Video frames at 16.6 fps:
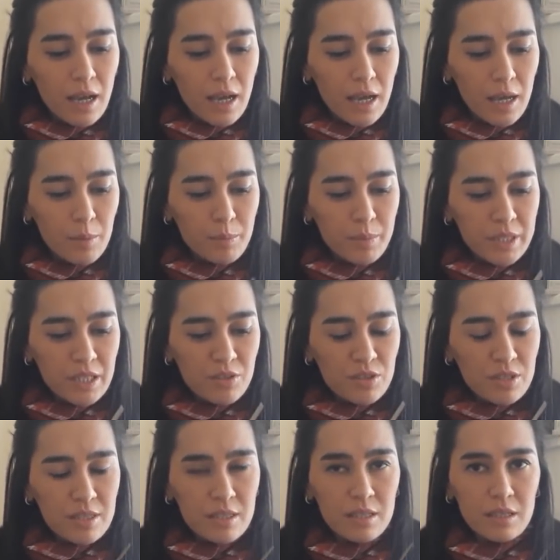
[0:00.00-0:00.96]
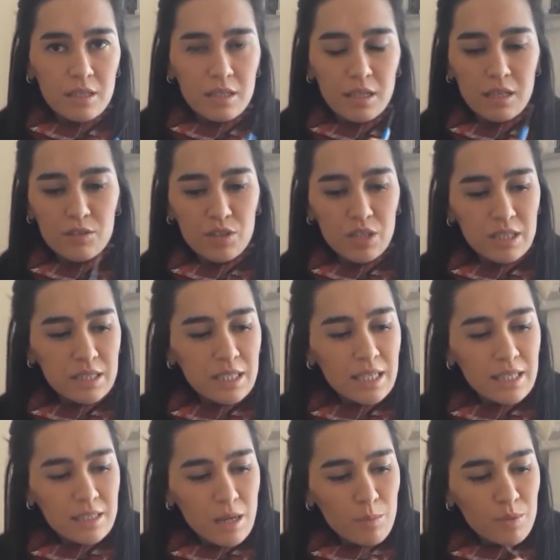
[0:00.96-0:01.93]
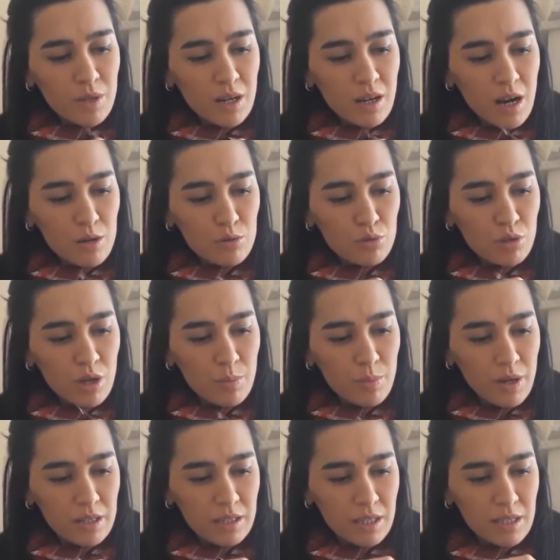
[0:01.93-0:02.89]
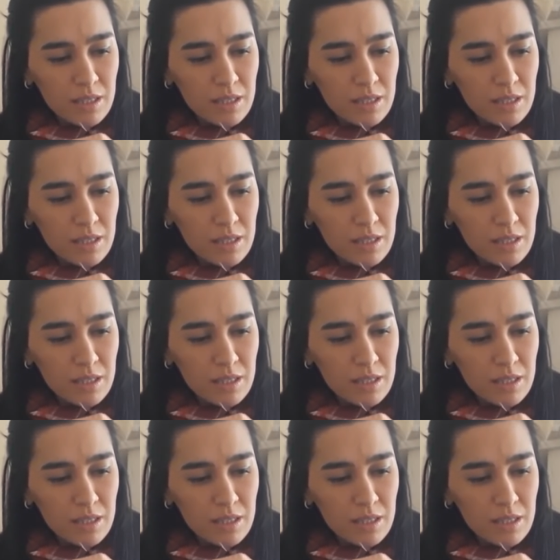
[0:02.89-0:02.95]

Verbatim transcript: E, birincisi e, ciltli kitaplar, karton kapaklı